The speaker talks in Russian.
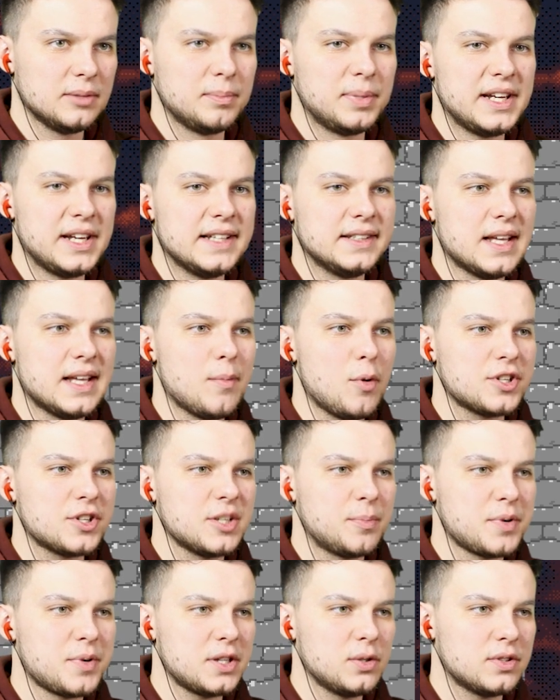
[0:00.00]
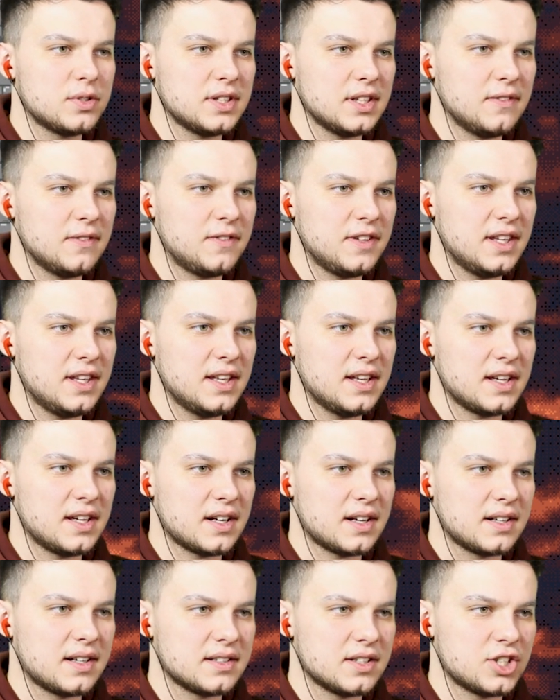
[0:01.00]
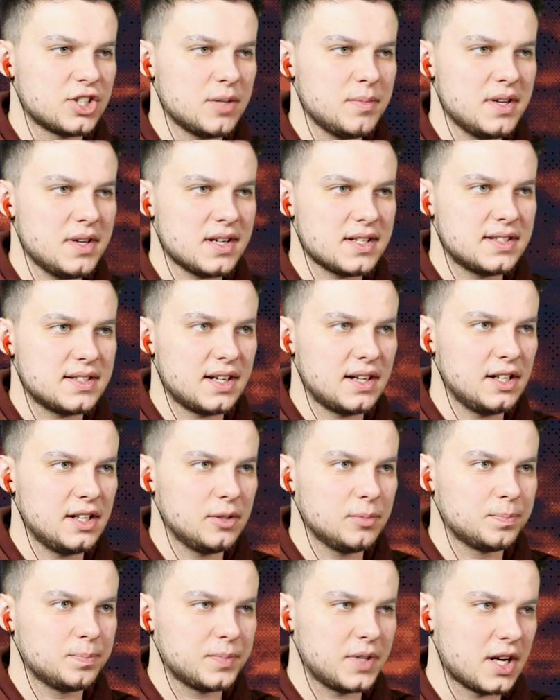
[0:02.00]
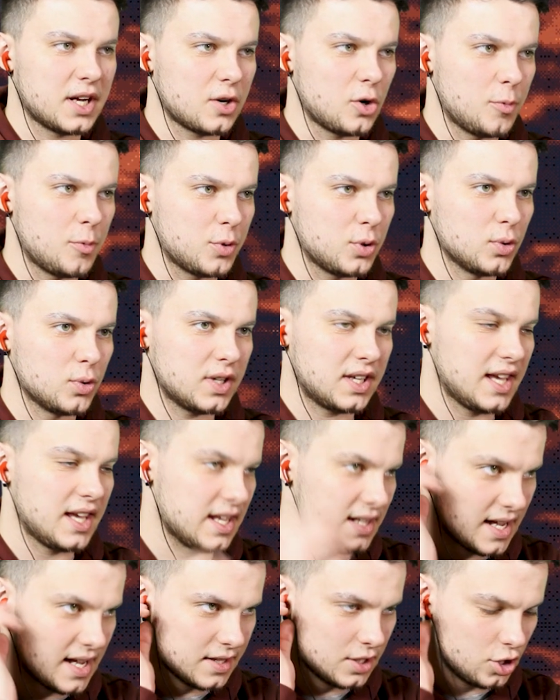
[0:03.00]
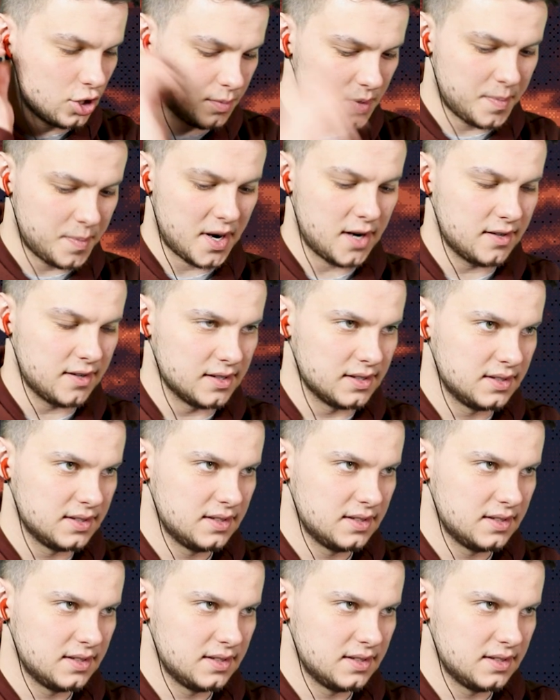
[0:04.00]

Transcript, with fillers: Блин, я мог запрыгнуть наверх. Зачем я расстрелял коробку? Окей, ладно, идем направо.